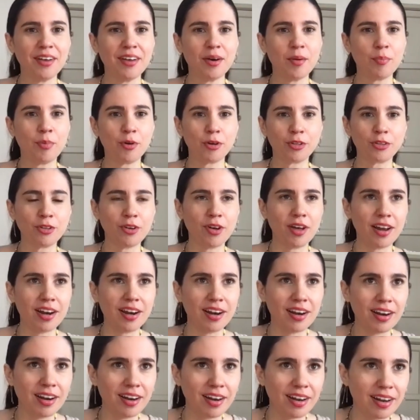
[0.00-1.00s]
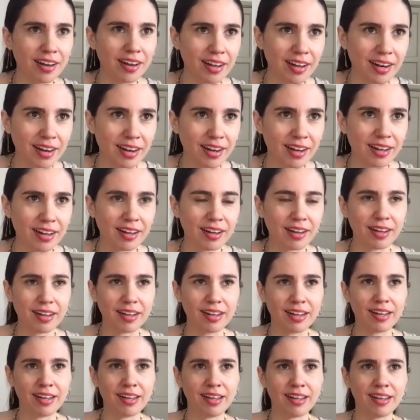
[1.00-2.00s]
por todo
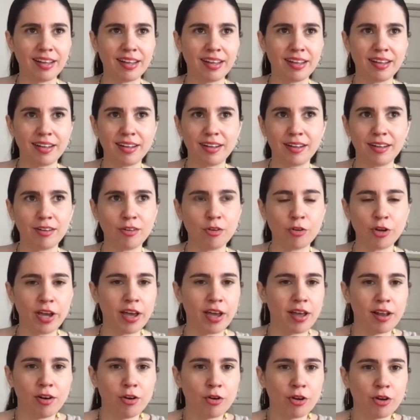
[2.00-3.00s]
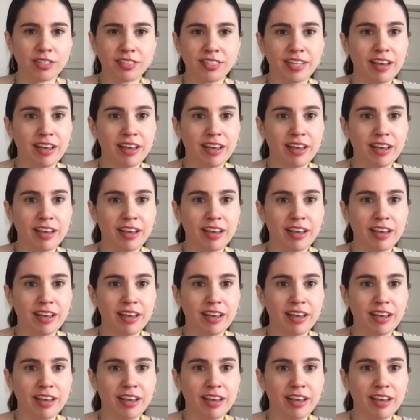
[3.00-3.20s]
eh, lo, que, lo que se ha